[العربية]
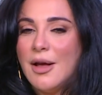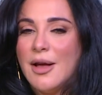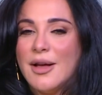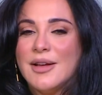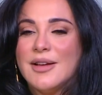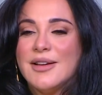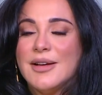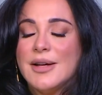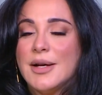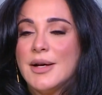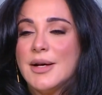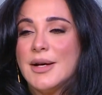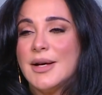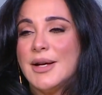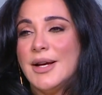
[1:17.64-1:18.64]

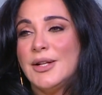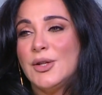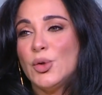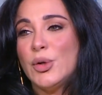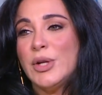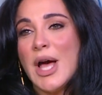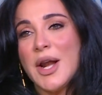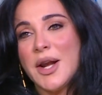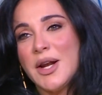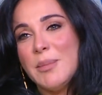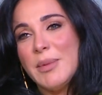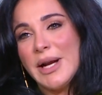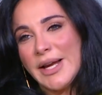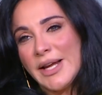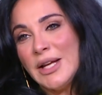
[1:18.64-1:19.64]
آه إنه
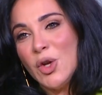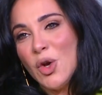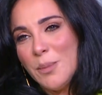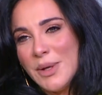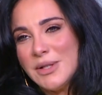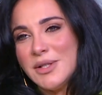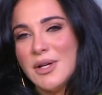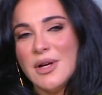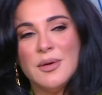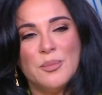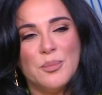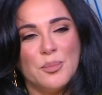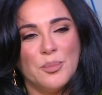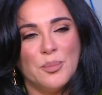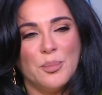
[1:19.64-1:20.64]
نقرب كليوباترا
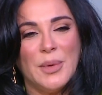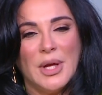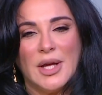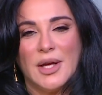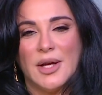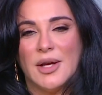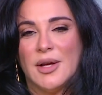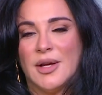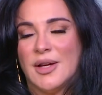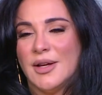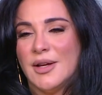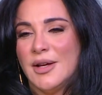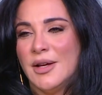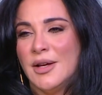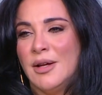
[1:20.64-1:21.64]
آه،
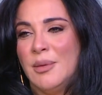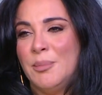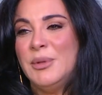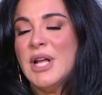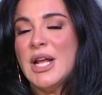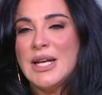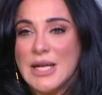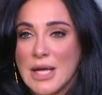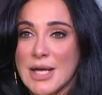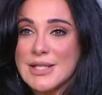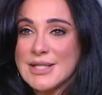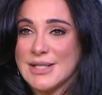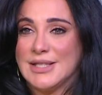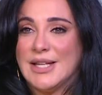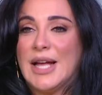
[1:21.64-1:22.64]
آه، من
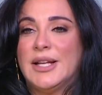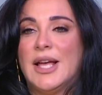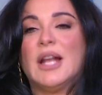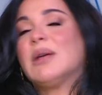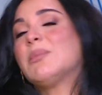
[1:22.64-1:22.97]
الناس يعني انا